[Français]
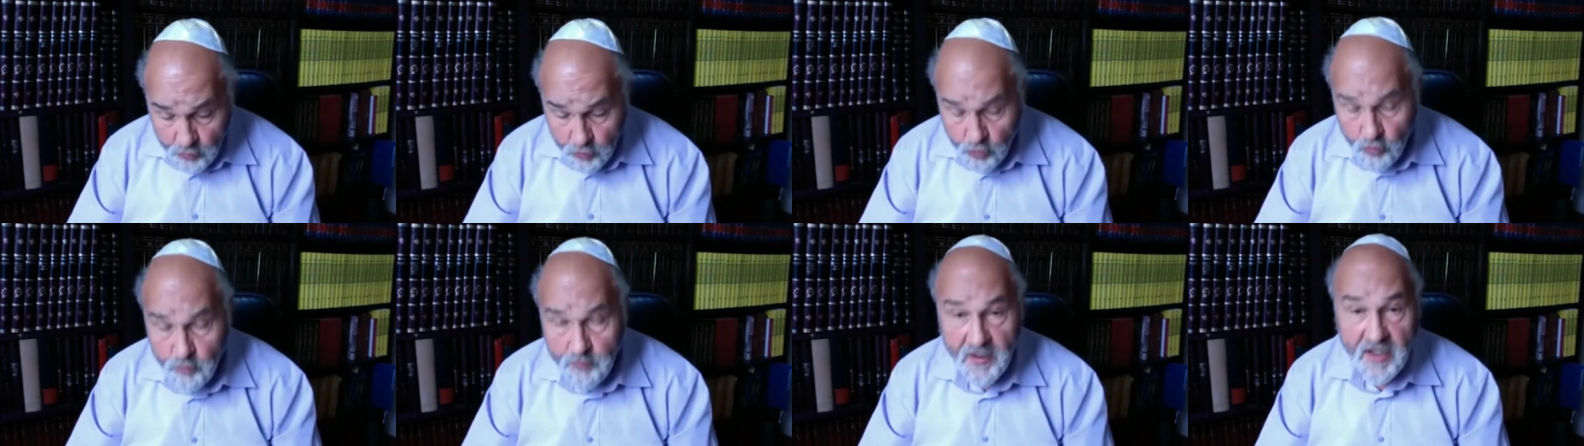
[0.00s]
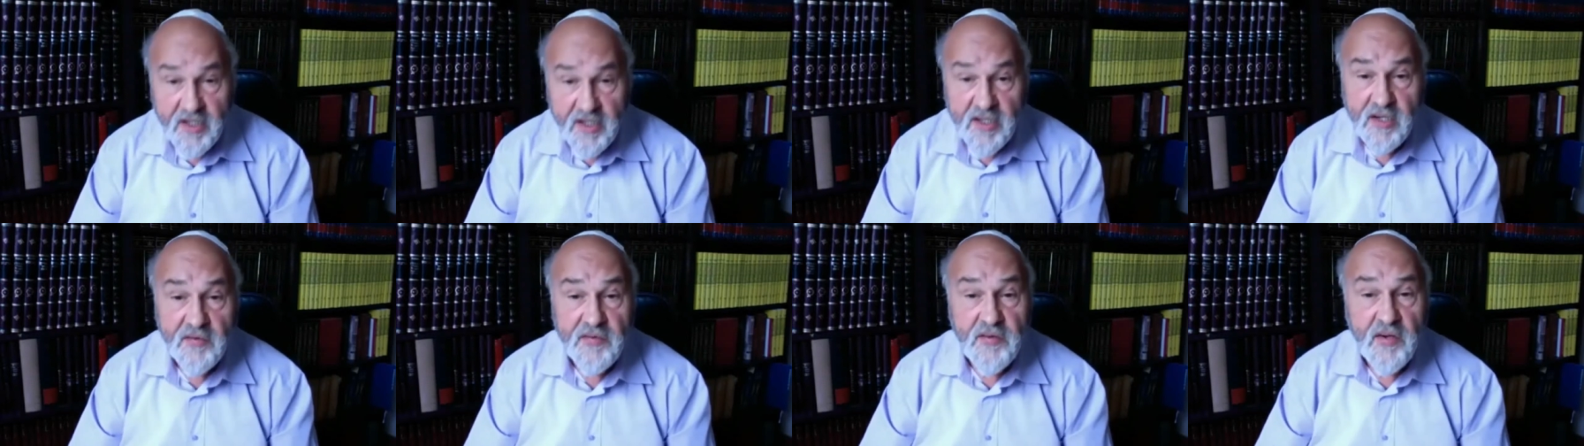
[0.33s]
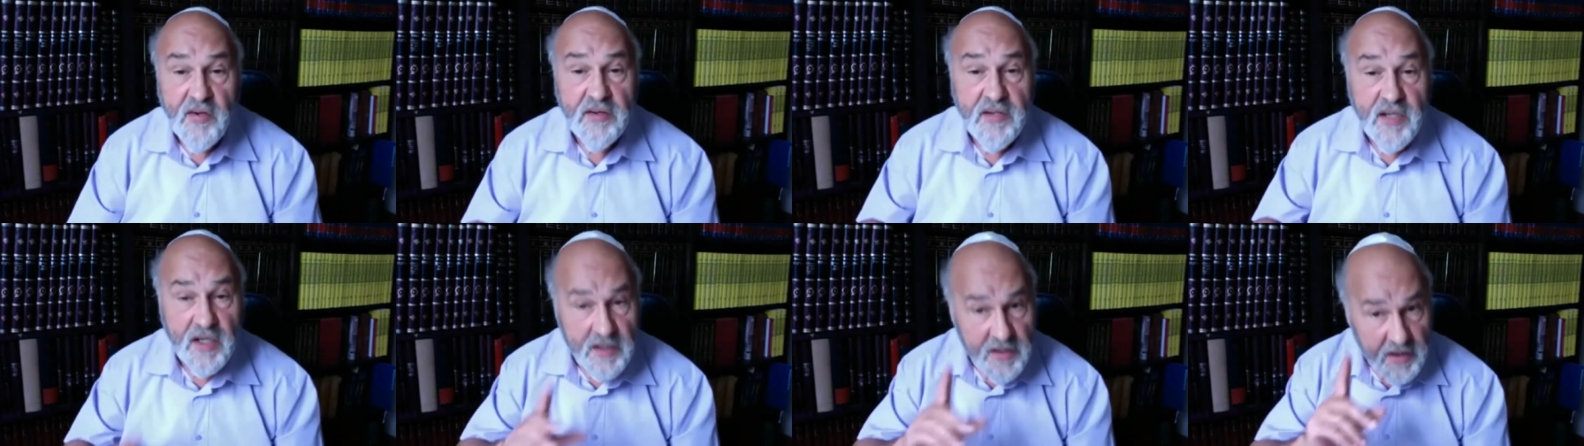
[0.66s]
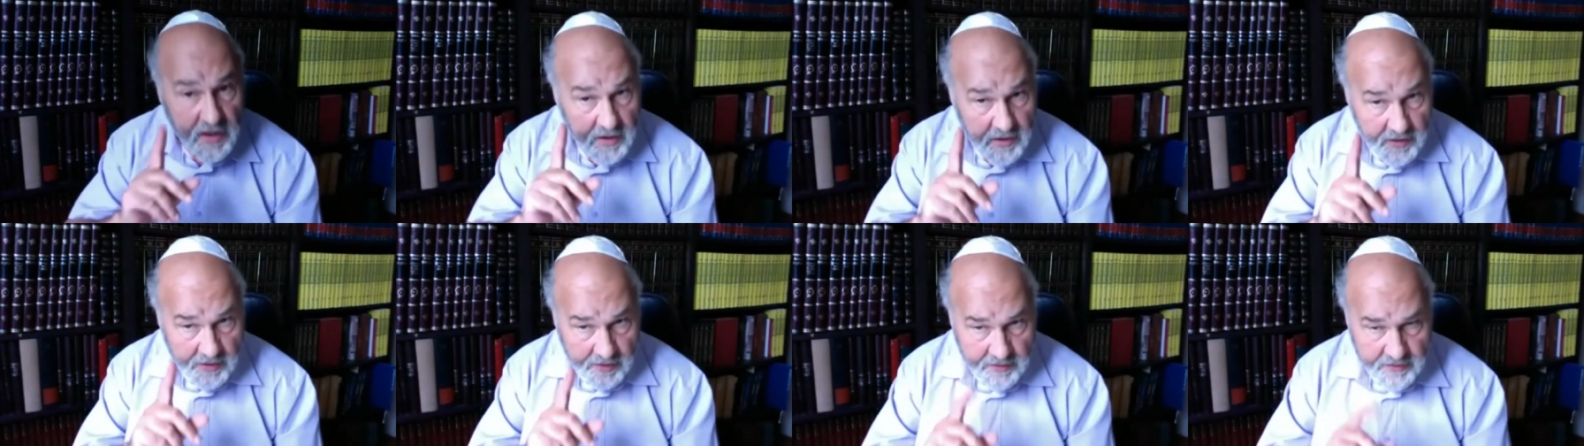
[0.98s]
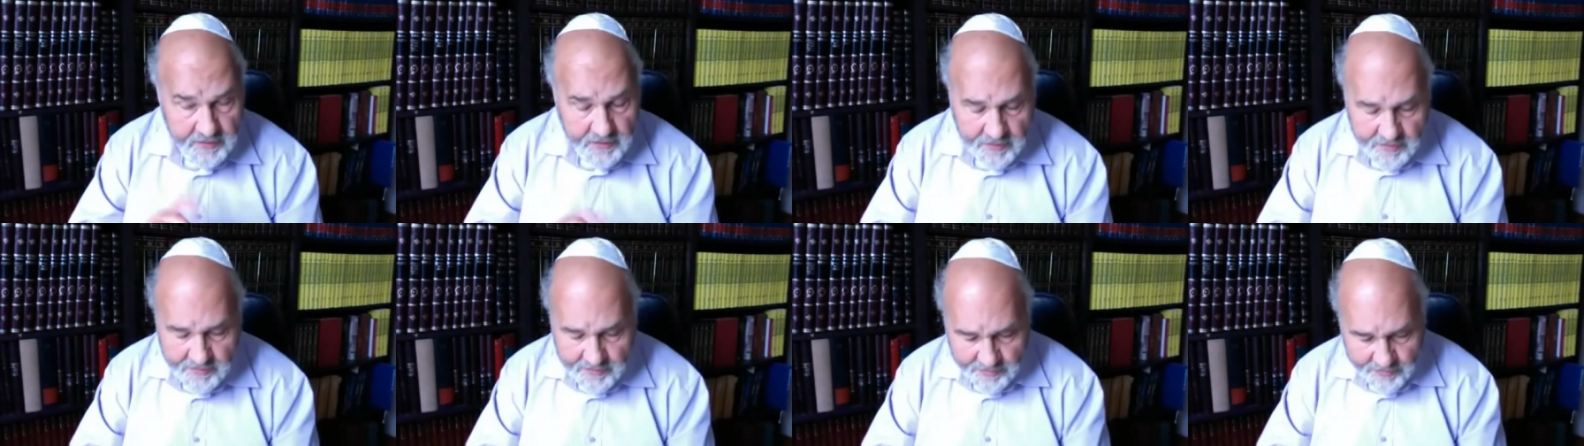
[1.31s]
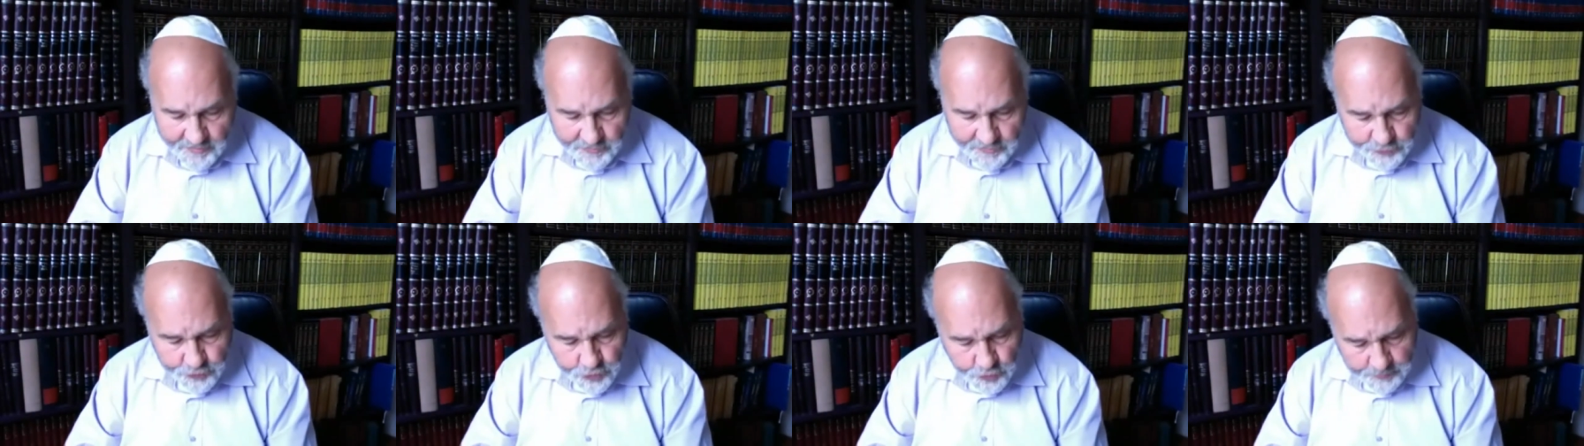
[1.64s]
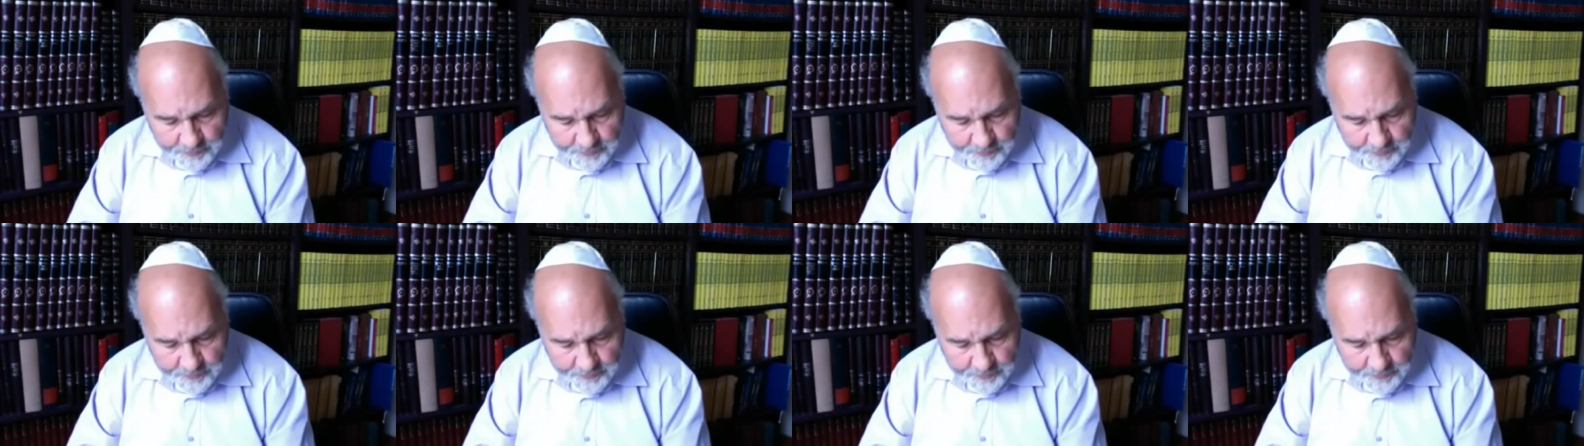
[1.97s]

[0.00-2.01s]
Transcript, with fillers: aux Romains, qui est sa dernière lettre, hein, en